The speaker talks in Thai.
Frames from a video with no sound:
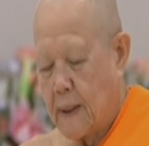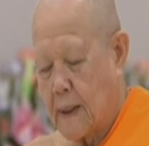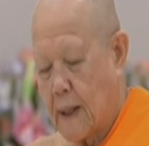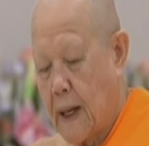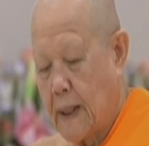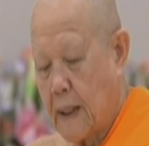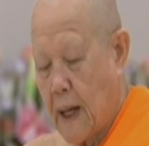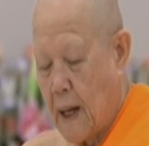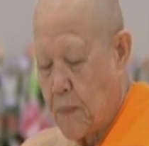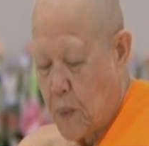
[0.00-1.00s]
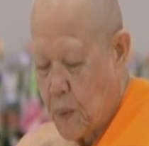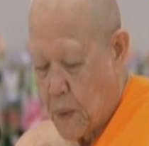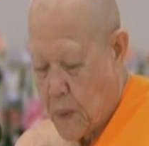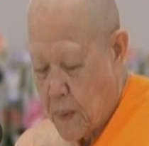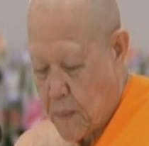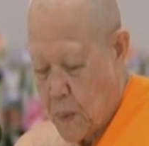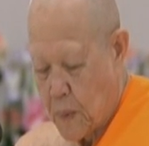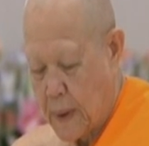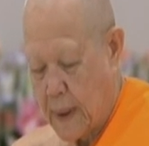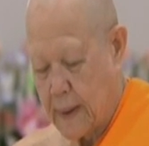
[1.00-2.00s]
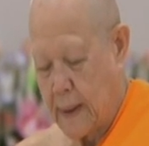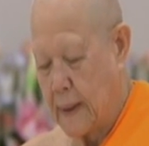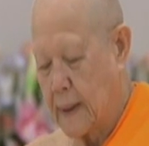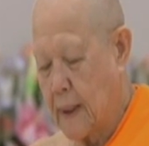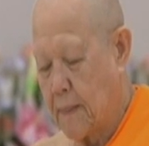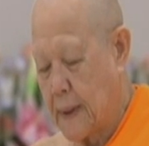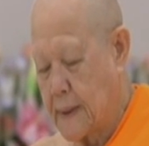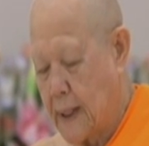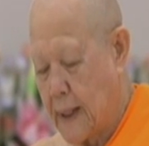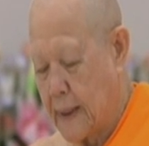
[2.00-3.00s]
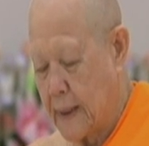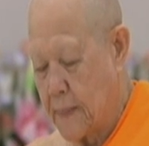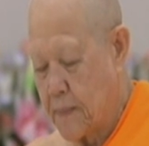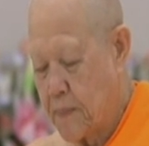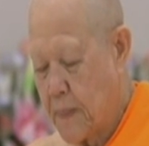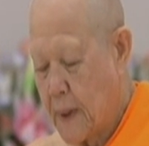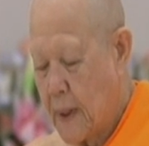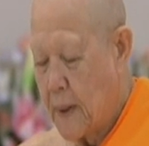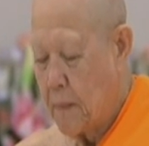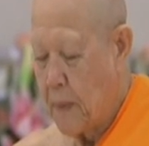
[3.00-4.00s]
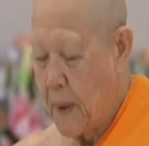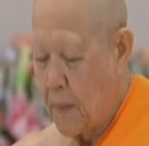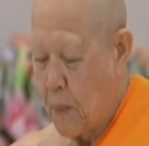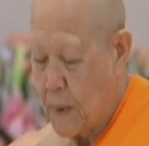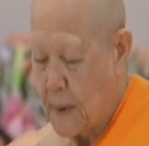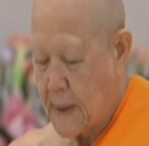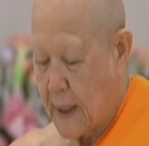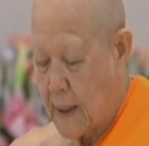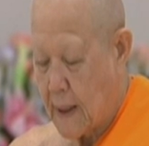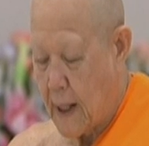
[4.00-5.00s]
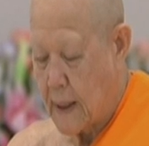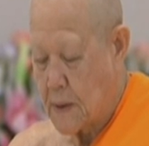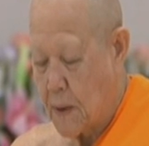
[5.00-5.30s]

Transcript: รายนามผู้ร่วมบุญกระถินธรรมชัย ปีพุทธศักราช